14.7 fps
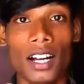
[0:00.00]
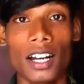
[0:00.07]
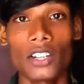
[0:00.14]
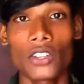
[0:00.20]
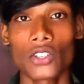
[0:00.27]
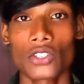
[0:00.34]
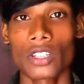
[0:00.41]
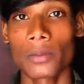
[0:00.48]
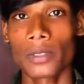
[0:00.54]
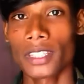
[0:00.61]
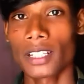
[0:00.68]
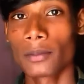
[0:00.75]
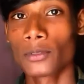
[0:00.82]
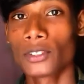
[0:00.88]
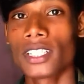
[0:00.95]
अगर दोस्तों अभी
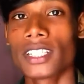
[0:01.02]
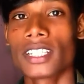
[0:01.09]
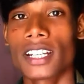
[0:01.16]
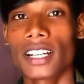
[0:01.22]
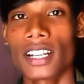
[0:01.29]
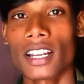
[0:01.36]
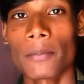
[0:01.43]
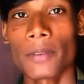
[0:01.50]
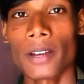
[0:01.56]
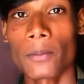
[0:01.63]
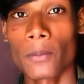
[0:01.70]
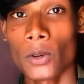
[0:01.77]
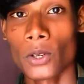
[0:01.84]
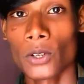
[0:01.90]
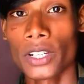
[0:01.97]
तक मुझे इंस्टाग्राम पर आप
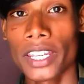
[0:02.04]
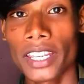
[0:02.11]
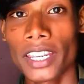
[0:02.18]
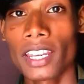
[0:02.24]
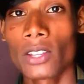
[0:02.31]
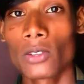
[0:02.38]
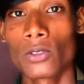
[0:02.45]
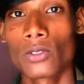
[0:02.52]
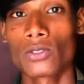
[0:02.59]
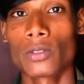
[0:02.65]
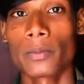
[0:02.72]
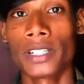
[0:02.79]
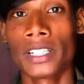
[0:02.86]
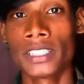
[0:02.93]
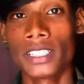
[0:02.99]
फॉलो नहीं किए तो दोस्तों
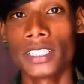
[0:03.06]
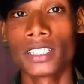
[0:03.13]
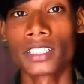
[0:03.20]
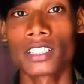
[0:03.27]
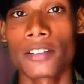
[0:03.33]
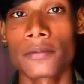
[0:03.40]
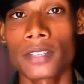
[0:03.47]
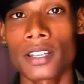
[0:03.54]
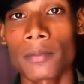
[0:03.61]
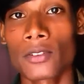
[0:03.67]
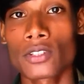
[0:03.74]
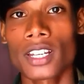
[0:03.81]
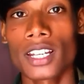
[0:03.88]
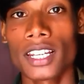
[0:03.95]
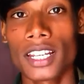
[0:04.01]
मैं नीचे डिस्क्रिप्शन में
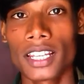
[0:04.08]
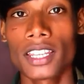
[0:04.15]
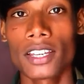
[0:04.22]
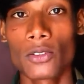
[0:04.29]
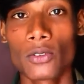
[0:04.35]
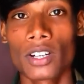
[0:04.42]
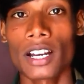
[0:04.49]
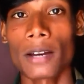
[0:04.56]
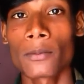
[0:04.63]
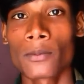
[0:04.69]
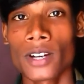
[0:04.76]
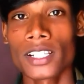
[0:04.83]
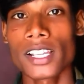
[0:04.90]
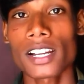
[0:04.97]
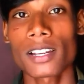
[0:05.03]
उसका लिंक दे दूंगा आप
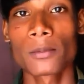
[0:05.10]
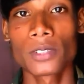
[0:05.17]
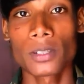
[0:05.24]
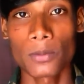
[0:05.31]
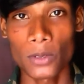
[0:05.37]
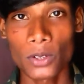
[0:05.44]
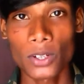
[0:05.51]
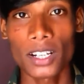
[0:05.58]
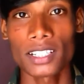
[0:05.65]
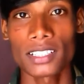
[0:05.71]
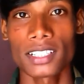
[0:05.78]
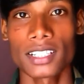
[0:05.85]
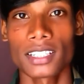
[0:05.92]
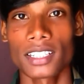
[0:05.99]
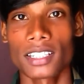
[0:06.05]
वहाँ जाके मुझे फॉलो कर
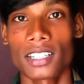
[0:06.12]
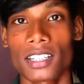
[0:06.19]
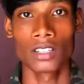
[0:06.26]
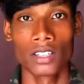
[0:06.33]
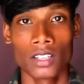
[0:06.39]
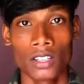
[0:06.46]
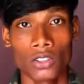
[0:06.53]
सकते हैं